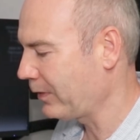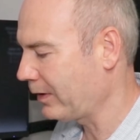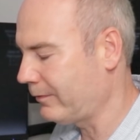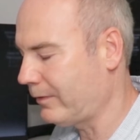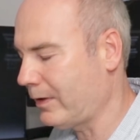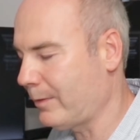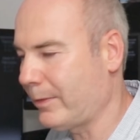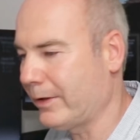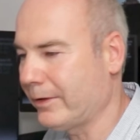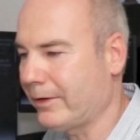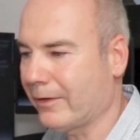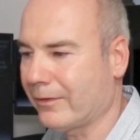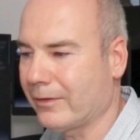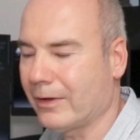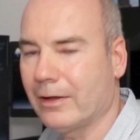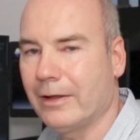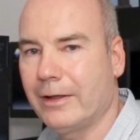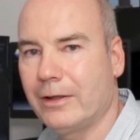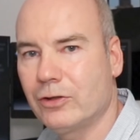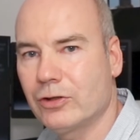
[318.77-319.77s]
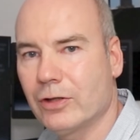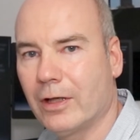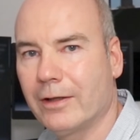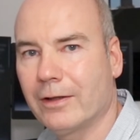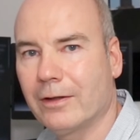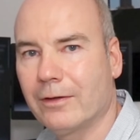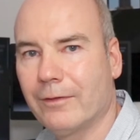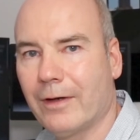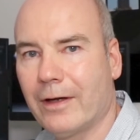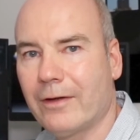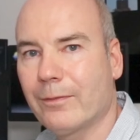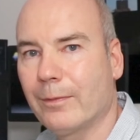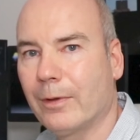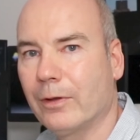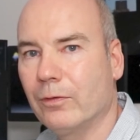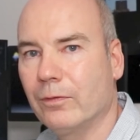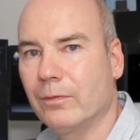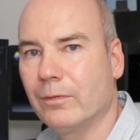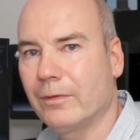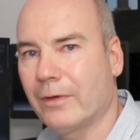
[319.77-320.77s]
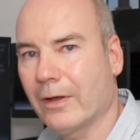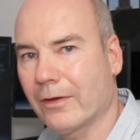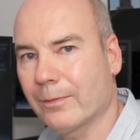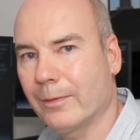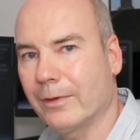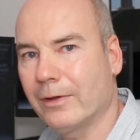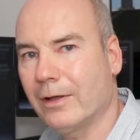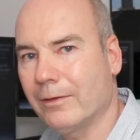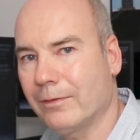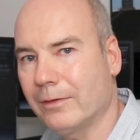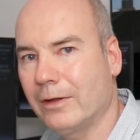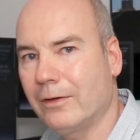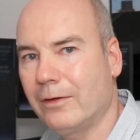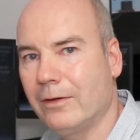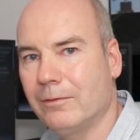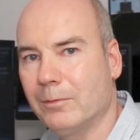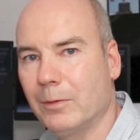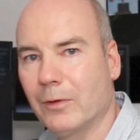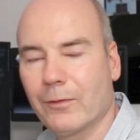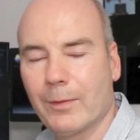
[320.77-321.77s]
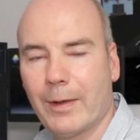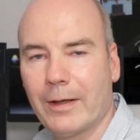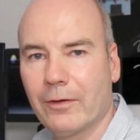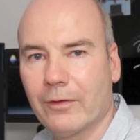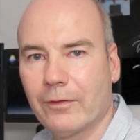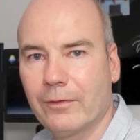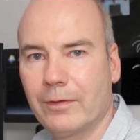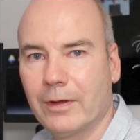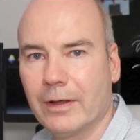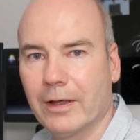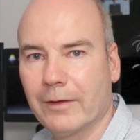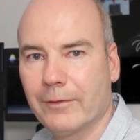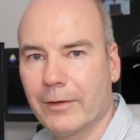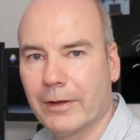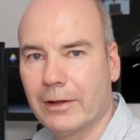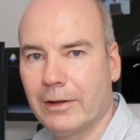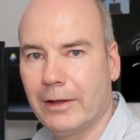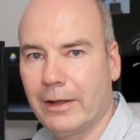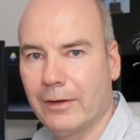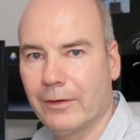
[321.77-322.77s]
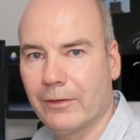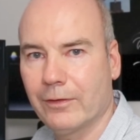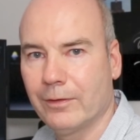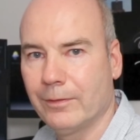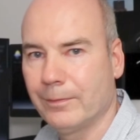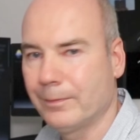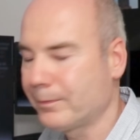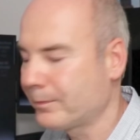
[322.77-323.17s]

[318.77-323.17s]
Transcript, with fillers: Wenn man das nach links schaltet, weiß man, dass man definitiv mit 2400 Watt lädt.